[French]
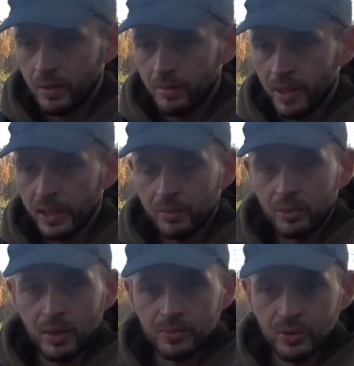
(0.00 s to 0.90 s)
malgré
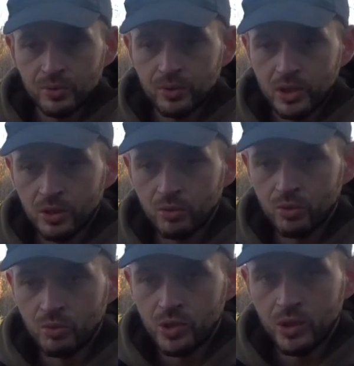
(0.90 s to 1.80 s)
mon absence sur la chaîne
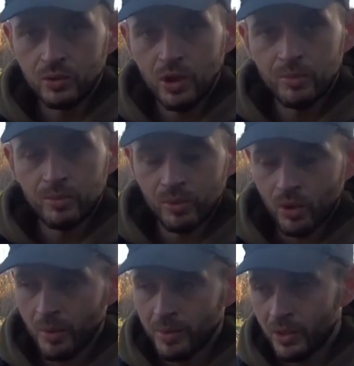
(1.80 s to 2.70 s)
YouTube, j'ai eu quand même,
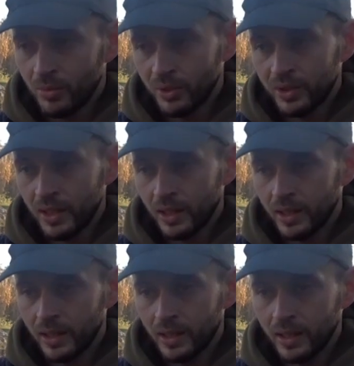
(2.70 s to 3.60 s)
quand même des commentaires
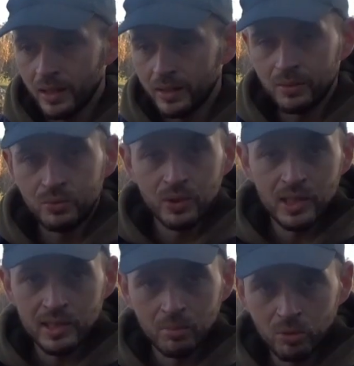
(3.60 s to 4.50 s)
et des vues et
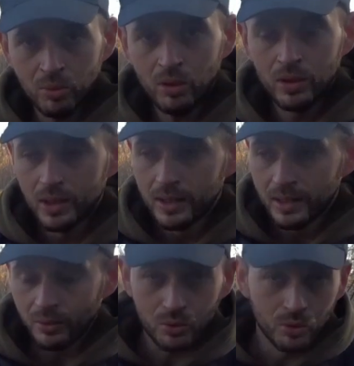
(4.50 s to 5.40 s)
des abonnements.
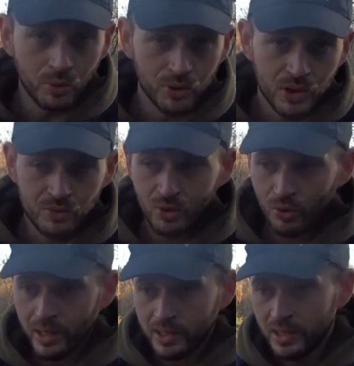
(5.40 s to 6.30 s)
Donc euh, pour ça, je vous en
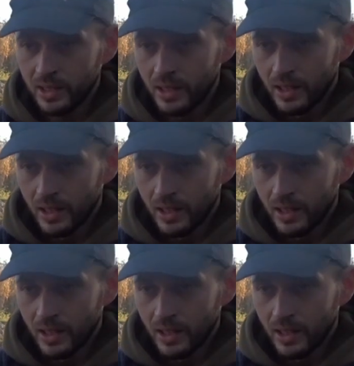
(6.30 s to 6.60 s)
remercie.